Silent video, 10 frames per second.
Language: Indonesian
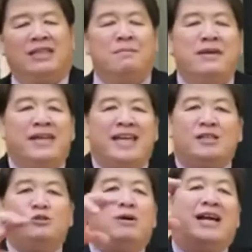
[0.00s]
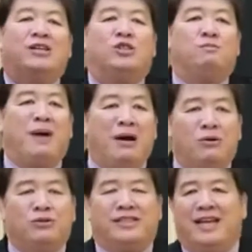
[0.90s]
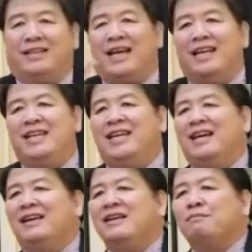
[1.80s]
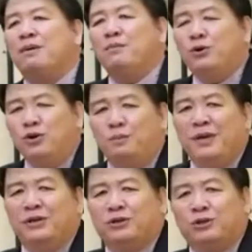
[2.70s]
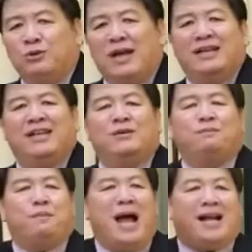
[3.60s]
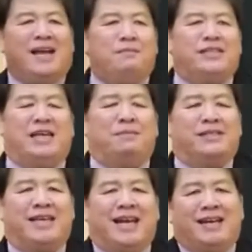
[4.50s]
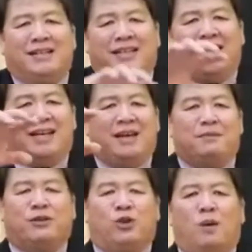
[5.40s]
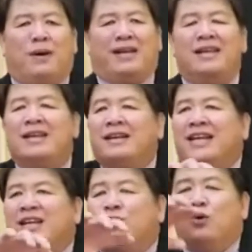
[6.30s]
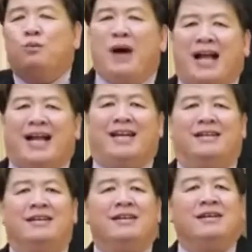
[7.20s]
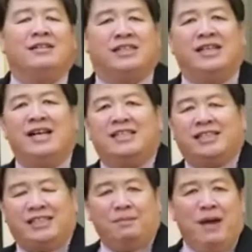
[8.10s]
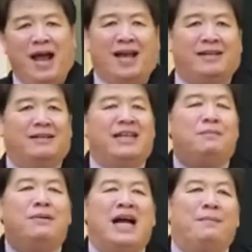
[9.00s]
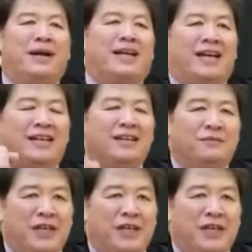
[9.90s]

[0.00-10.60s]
Demikian juga Rasul Paulus yang tadinya pembunuh pengikut Tuhan dipakai besar-besaran ketika dia bertobat, dia diubahkan dengan semangat dia mengabarkan